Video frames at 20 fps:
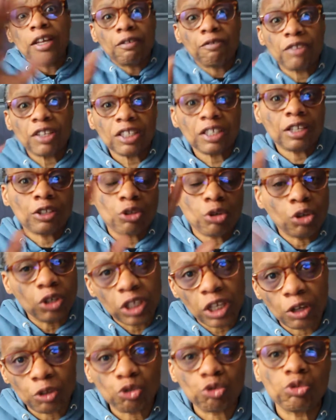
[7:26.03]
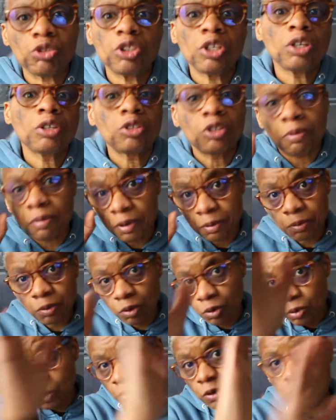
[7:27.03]
24 heures, 48 heures,
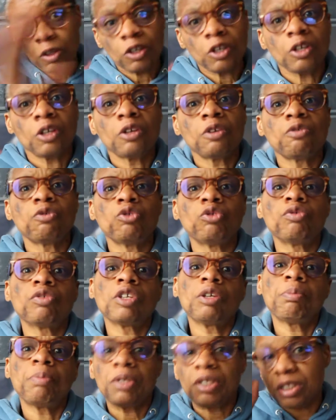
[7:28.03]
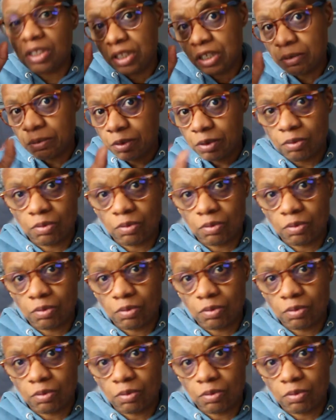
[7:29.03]
normalement, euh, vous devriez passer là.